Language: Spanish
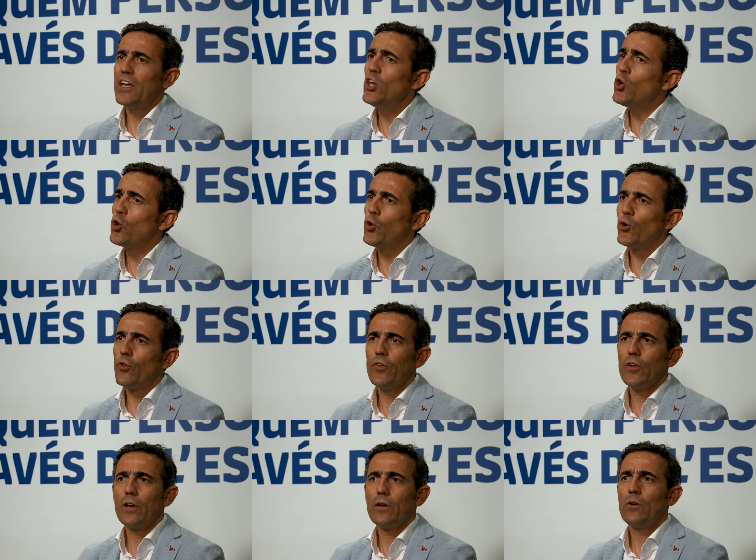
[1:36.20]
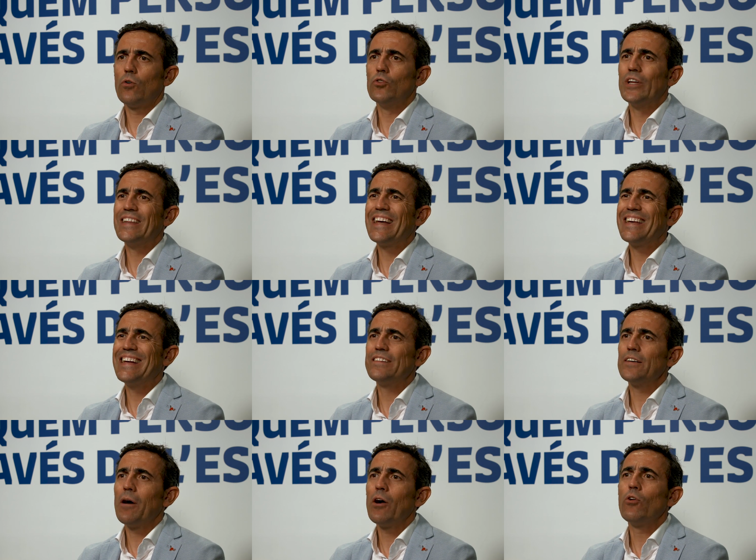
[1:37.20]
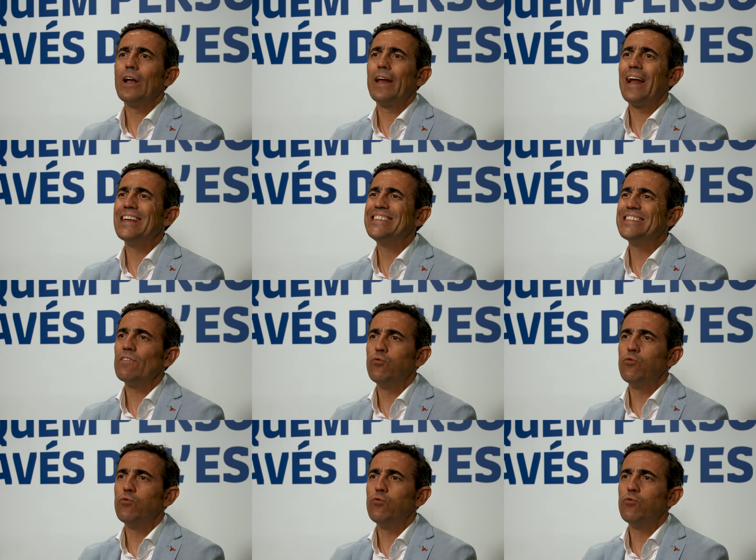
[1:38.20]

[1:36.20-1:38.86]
y o conocer con detalle el trabajo del analista en